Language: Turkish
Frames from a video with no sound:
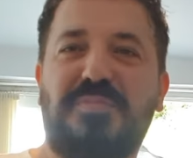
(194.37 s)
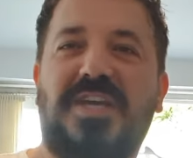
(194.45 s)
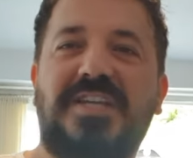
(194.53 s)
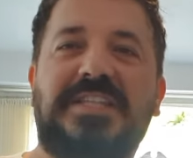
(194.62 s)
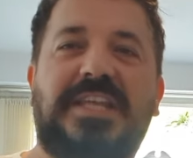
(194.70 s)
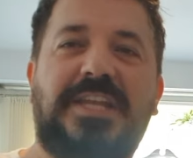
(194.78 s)
bir
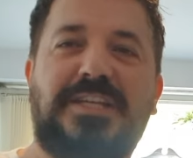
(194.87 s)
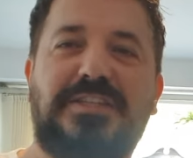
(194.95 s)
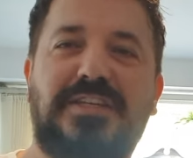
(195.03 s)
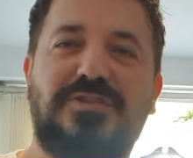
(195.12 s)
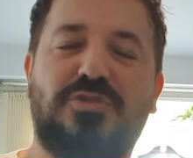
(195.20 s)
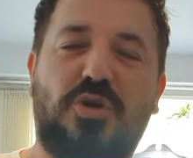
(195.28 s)
dahaki
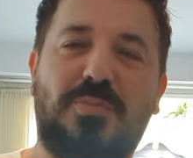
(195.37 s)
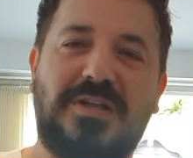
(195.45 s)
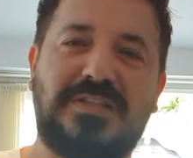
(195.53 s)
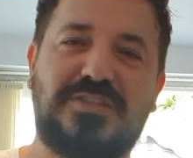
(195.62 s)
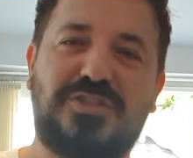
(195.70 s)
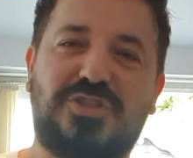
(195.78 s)
deneyde
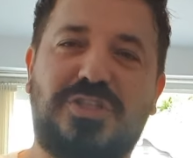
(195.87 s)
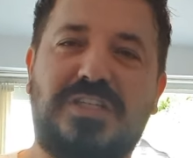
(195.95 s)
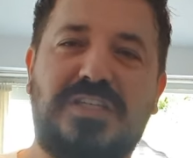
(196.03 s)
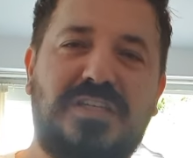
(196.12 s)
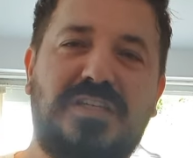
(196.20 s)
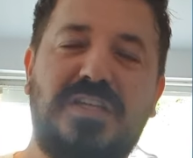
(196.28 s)
normalde
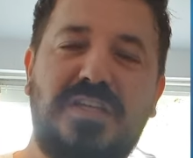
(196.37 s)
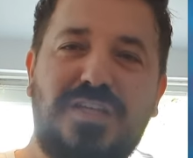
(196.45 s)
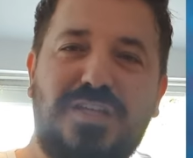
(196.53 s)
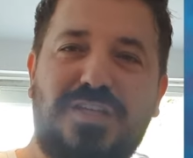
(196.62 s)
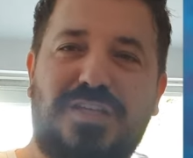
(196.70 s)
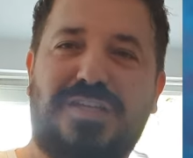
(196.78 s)
şişeyi
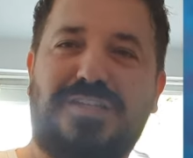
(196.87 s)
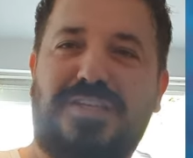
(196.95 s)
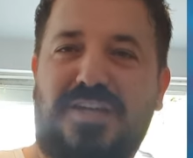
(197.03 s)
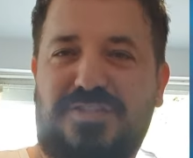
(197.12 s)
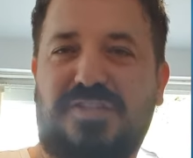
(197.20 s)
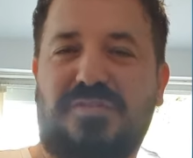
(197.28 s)
e,
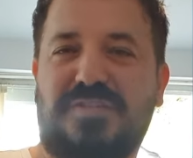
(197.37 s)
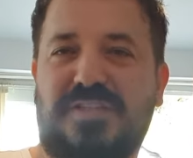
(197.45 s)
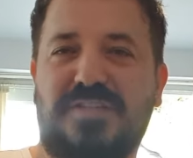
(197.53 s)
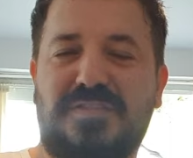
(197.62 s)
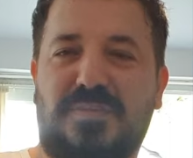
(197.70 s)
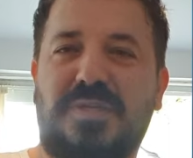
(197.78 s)
ters
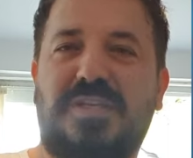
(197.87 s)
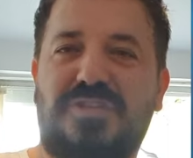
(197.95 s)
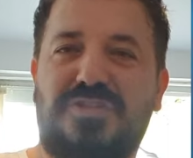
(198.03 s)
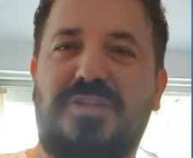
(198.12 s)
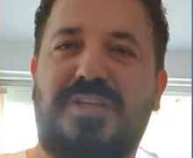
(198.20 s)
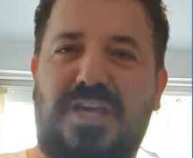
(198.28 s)
çevirseniz tabii ki
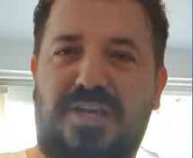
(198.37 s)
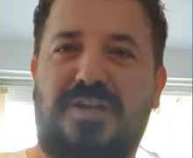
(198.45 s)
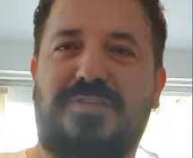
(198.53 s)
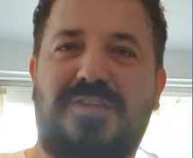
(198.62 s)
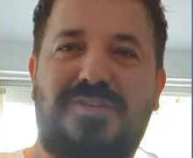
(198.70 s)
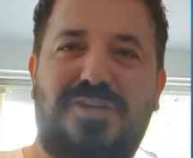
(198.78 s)
içinde gelen
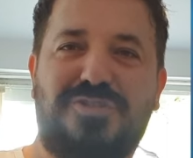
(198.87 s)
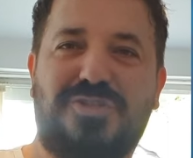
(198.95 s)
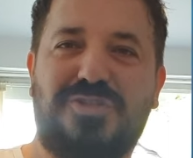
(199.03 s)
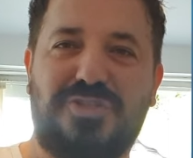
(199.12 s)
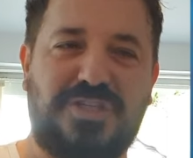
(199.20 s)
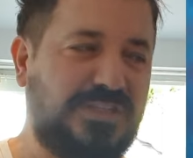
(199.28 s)
yani açık
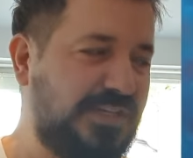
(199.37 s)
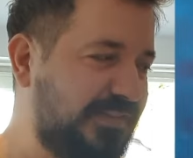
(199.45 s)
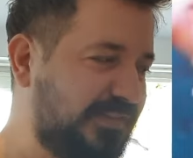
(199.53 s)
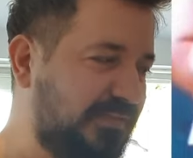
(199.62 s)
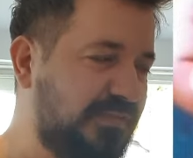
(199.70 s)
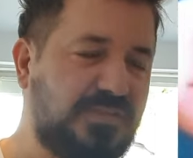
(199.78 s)
şişeyi
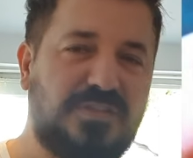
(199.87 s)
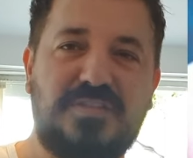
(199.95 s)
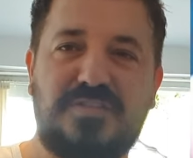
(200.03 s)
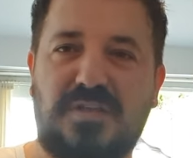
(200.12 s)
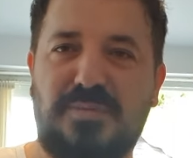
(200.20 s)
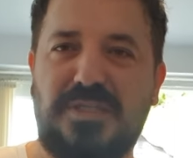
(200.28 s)
ters
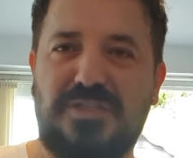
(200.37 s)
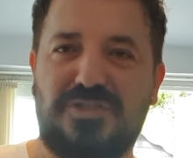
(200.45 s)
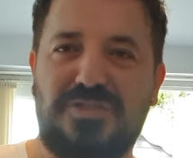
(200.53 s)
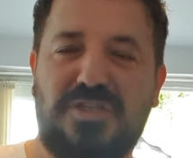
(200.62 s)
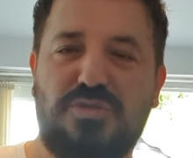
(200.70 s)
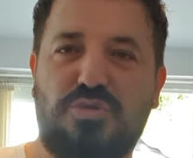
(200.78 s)
çevirseniz tabii ki
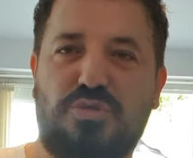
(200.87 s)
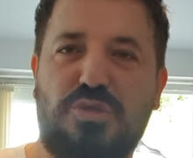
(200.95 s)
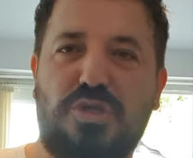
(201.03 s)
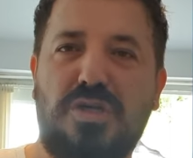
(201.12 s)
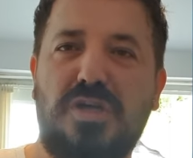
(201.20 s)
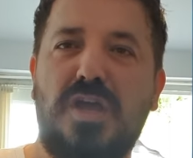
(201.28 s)
içindeki
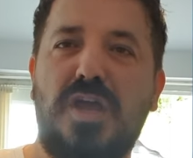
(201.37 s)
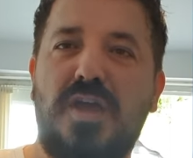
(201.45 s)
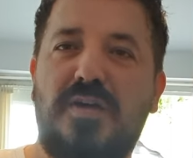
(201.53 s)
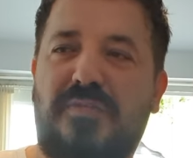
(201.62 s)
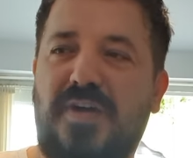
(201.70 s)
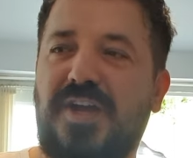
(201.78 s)
dökülüyor.
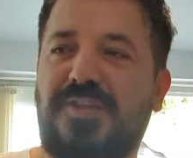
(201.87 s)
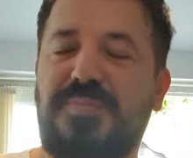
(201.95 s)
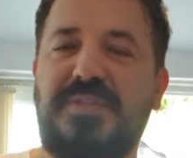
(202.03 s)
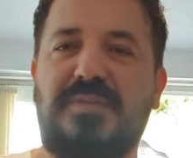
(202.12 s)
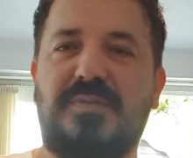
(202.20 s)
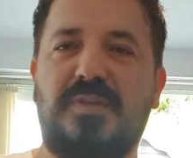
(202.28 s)
Fakat
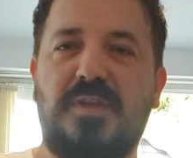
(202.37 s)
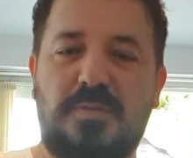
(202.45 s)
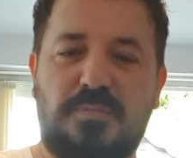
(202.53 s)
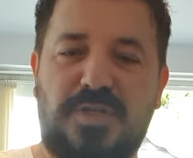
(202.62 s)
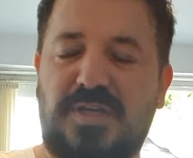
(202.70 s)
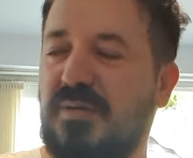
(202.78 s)
bir
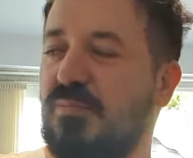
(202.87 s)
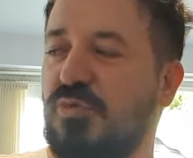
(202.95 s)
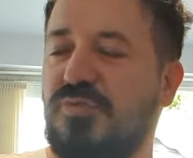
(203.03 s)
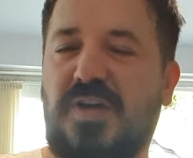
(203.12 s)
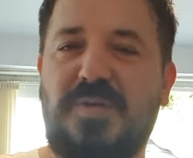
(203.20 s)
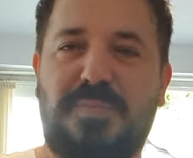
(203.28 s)
e,
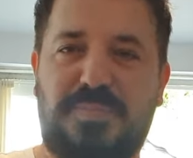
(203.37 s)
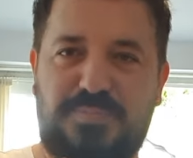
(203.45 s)
mutfak